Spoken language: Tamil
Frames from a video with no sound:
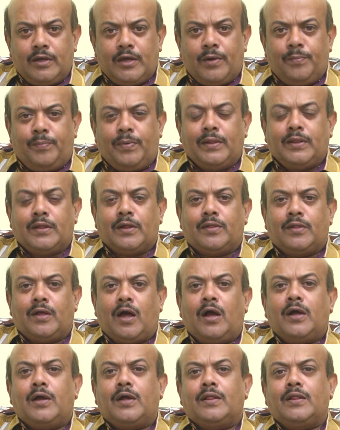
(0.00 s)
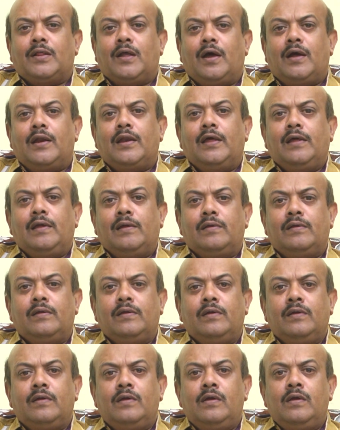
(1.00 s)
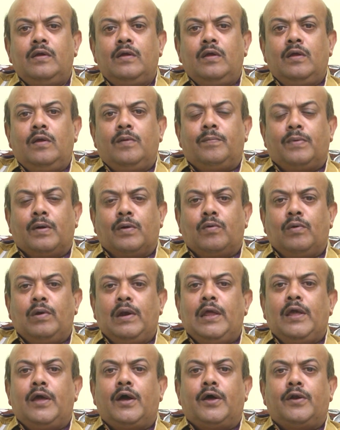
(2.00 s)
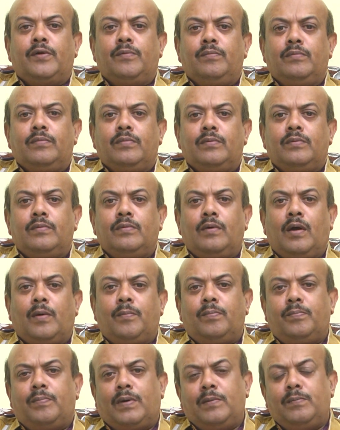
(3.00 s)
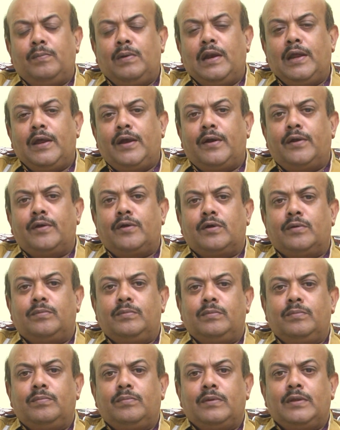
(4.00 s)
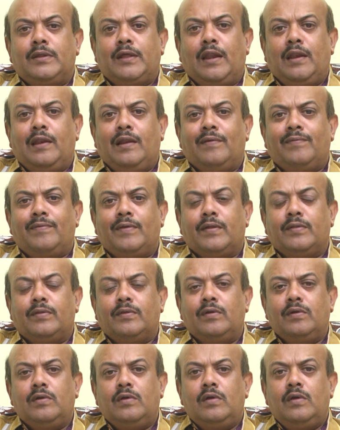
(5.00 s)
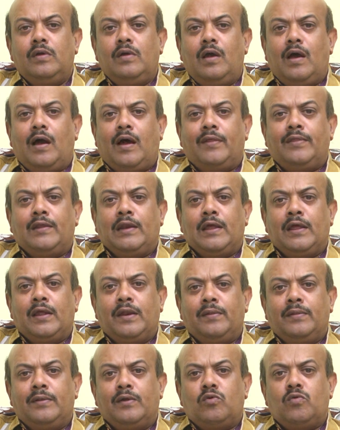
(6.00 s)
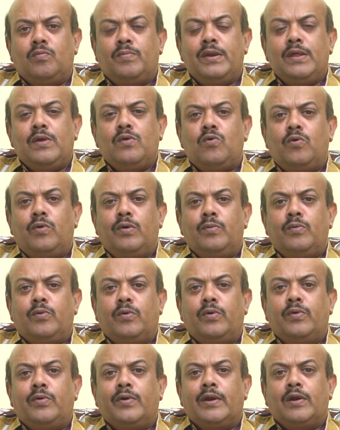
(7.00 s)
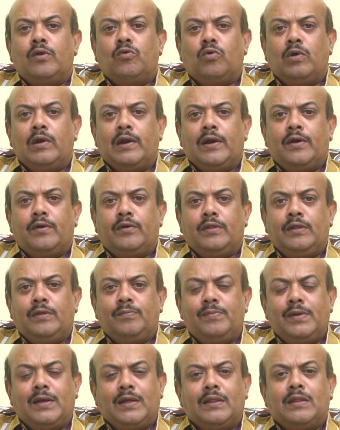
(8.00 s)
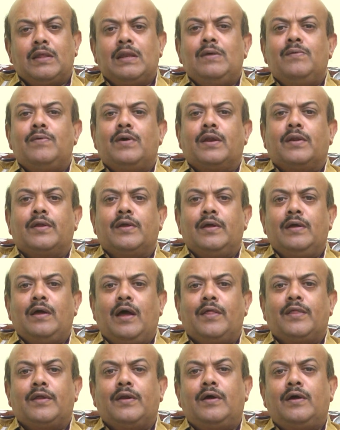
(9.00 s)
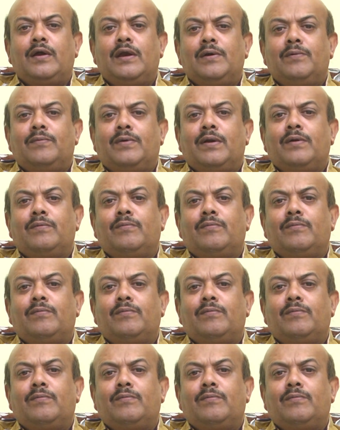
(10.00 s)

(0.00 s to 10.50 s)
ஏற்படுத்த தாக்கத்தால் பக்குரளியாரும் பன்மலை அடுக்கும் இது எல்லாம் சேர்ந்து அதில் இருந்த குமரிக்கோடும் கொடுங்கடல் கொள்ளை என்பது மிக தெளிவாக இருக்குது அதனால் வட